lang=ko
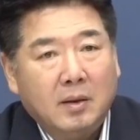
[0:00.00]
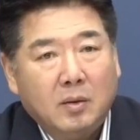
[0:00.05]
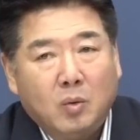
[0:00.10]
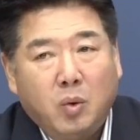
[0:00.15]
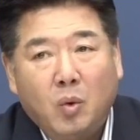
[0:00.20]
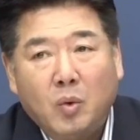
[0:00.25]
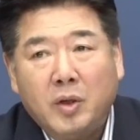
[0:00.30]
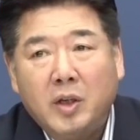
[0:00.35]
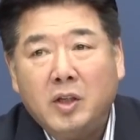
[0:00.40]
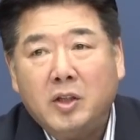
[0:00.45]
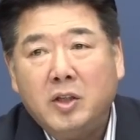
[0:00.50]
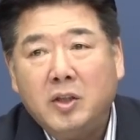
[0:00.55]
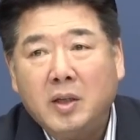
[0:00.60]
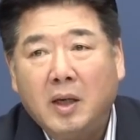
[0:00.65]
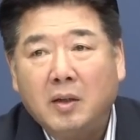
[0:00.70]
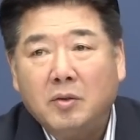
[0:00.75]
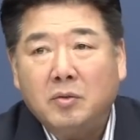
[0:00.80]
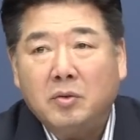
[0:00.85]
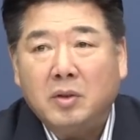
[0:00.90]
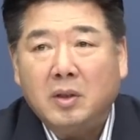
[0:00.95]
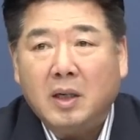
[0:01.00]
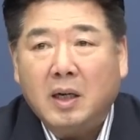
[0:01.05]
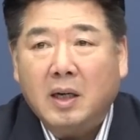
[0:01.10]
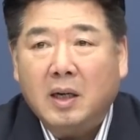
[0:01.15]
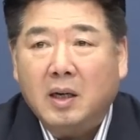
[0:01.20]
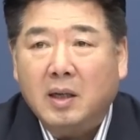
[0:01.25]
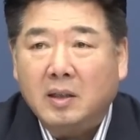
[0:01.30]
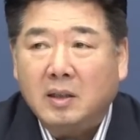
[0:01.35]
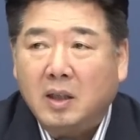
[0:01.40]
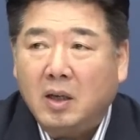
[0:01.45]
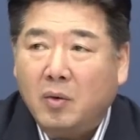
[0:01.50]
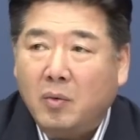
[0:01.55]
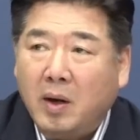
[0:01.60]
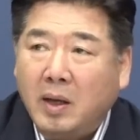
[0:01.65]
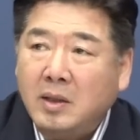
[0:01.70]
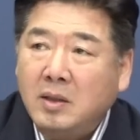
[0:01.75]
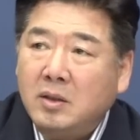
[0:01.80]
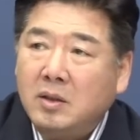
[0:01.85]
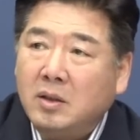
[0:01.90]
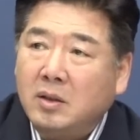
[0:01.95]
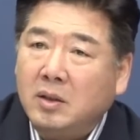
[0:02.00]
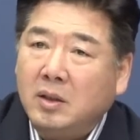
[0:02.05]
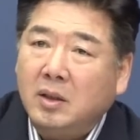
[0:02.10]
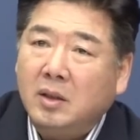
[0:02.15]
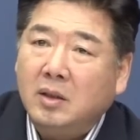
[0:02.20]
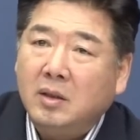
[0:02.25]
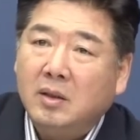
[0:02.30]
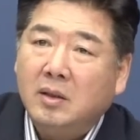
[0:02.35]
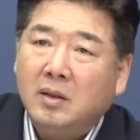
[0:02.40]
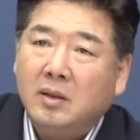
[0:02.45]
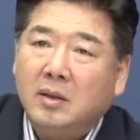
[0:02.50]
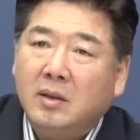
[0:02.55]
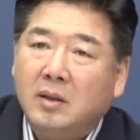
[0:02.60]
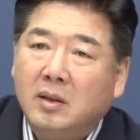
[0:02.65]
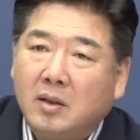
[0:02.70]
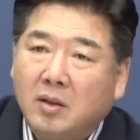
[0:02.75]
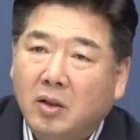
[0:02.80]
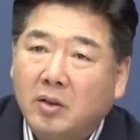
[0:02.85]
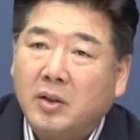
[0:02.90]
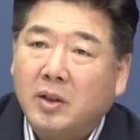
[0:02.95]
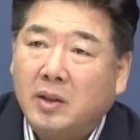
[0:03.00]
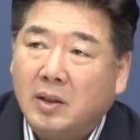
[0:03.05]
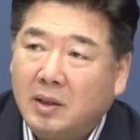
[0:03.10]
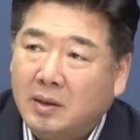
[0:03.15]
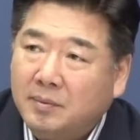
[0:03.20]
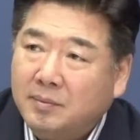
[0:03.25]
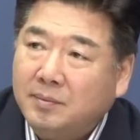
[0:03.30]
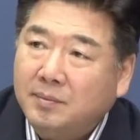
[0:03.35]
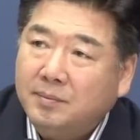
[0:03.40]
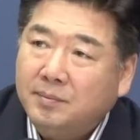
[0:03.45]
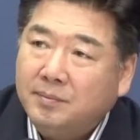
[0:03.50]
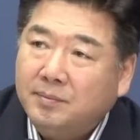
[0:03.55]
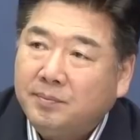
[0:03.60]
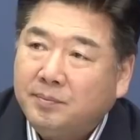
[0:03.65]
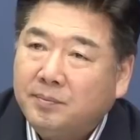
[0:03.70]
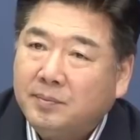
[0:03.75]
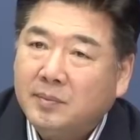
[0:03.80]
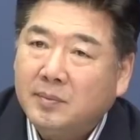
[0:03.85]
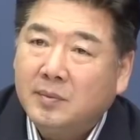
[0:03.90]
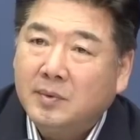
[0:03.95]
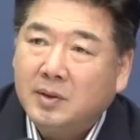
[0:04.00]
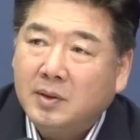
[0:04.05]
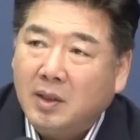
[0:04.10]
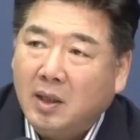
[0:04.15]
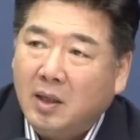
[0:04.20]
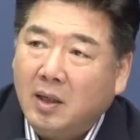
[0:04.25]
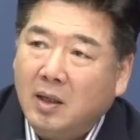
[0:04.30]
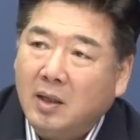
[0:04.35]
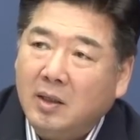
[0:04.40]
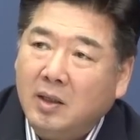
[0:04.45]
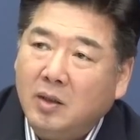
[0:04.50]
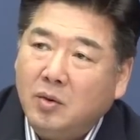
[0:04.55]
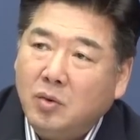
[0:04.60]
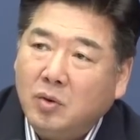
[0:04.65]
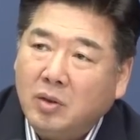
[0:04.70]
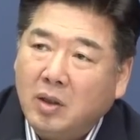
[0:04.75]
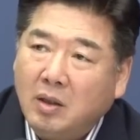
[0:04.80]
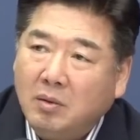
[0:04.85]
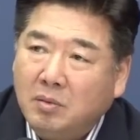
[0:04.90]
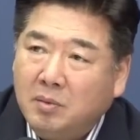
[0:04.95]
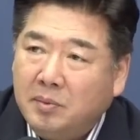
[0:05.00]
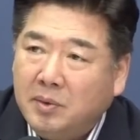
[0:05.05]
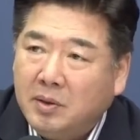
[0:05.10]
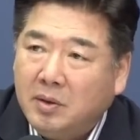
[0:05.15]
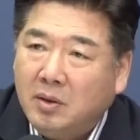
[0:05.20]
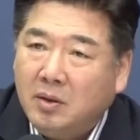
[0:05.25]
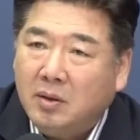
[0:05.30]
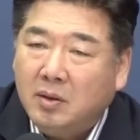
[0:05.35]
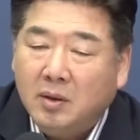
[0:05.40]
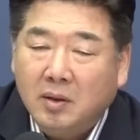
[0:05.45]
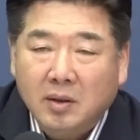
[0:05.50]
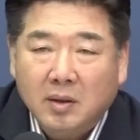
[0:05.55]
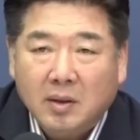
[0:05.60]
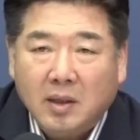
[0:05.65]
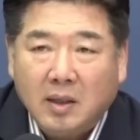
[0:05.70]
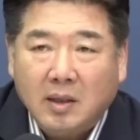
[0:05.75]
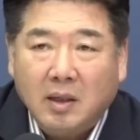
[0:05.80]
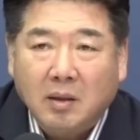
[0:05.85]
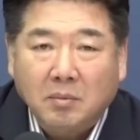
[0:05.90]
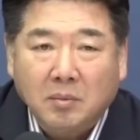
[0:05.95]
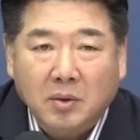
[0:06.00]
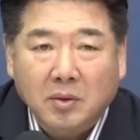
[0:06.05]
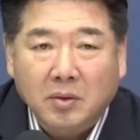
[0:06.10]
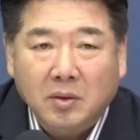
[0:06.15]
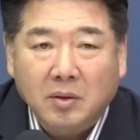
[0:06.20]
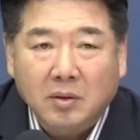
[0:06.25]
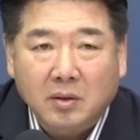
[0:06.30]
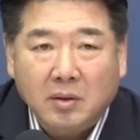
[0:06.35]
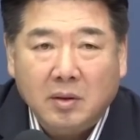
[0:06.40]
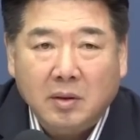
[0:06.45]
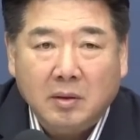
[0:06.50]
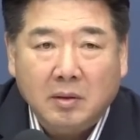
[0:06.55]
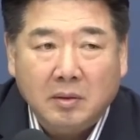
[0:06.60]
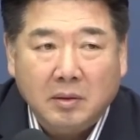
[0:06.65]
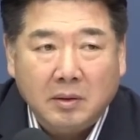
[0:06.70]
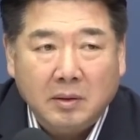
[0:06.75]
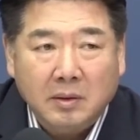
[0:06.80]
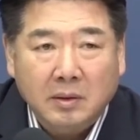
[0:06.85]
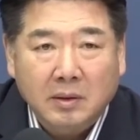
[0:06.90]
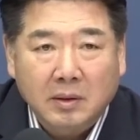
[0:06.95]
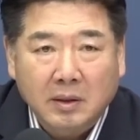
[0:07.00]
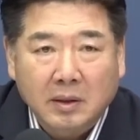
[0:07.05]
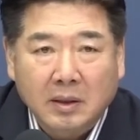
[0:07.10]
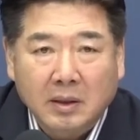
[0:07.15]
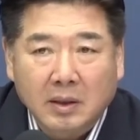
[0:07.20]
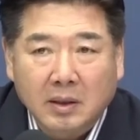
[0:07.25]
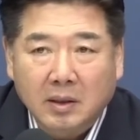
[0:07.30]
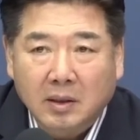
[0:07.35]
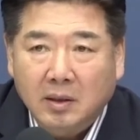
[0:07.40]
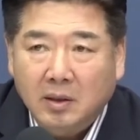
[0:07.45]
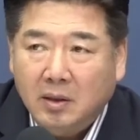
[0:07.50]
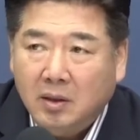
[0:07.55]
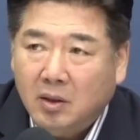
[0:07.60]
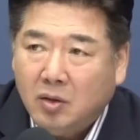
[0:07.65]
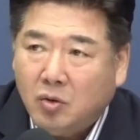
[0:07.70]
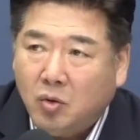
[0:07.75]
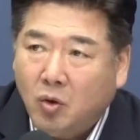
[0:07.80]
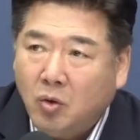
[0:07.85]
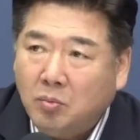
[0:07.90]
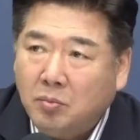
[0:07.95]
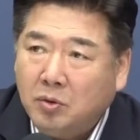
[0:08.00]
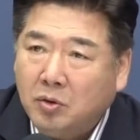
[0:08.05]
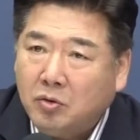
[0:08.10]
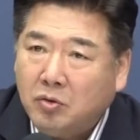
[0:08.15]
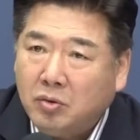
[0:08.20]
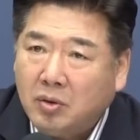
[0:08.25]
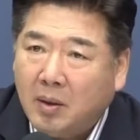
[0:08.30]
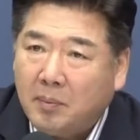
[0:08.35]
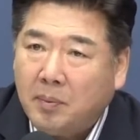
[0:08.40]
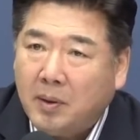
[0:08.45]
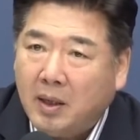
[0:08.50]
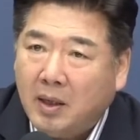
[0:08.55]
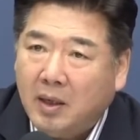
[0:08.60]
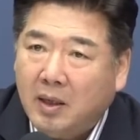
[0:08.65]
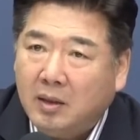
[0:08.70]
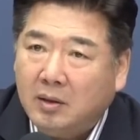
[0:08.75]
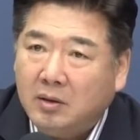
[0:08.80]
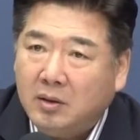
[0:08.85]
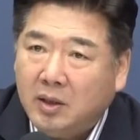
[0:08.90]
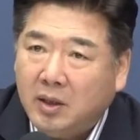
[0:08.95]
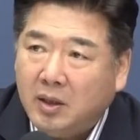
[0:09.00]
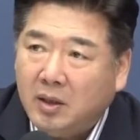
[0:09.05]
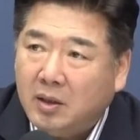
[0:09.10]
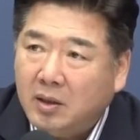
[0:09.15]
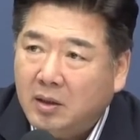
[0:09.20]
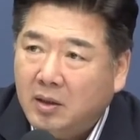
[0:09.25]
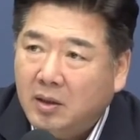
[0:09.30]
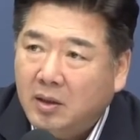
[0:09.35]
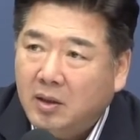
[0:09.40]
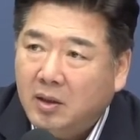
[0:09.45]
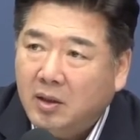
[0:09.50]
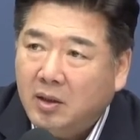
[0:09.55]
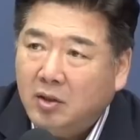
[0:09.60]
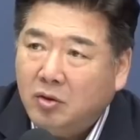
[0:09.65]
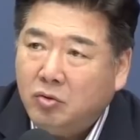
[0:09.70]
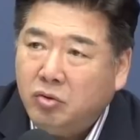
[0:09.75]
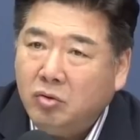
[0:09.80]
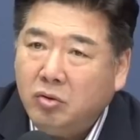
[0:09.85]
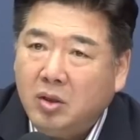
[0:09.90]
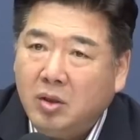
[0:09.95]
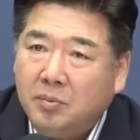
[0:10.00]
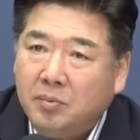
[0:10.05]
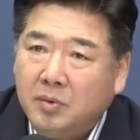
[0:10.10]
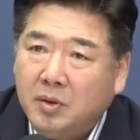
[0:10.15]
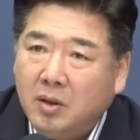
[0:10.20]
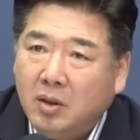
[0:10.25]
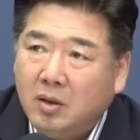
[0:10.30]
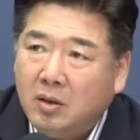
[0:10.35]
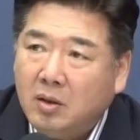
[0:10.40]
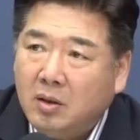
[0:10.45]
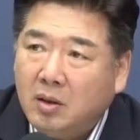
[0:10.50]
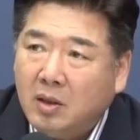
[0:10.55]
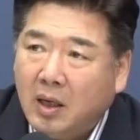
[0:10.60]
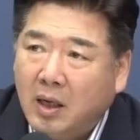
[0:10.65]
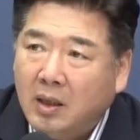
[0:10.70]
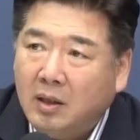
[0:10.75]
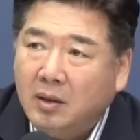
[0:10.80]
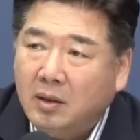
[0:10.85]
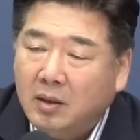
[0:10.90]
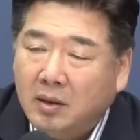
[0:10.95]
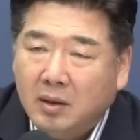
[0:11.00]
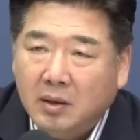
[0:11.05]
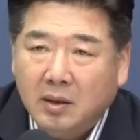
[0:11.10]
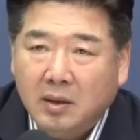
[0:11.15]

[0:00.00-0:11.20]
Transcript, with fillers: 통일 지상주의가 이제 완전히 꺾였다. 제가 이 조사를 보면서 가장 먼저 느낀 것은 종북 주사파들이 수십 년간